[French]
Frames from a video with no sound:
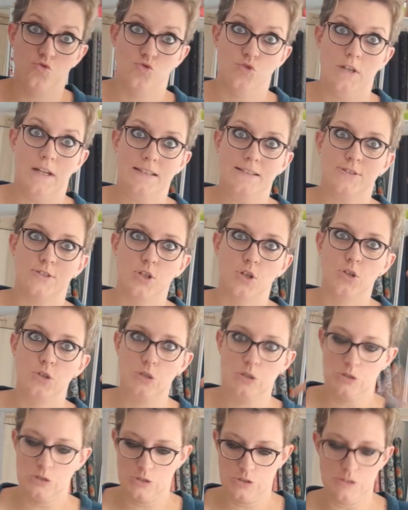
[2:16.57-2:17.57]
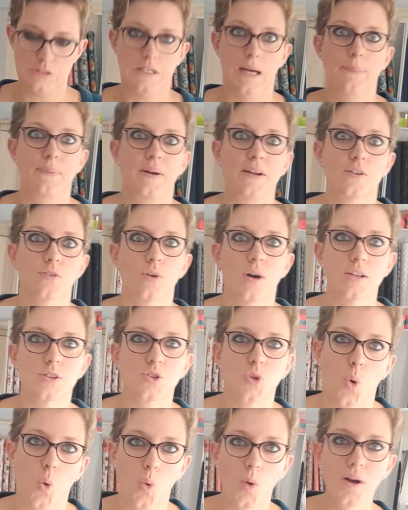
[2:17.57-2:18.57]
là-dedans, euh, après il y en aura de
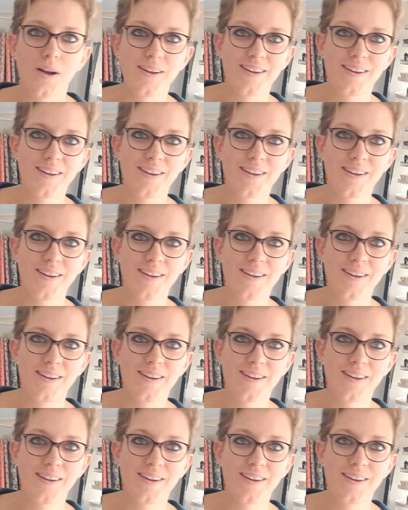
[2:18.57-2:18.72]
trop.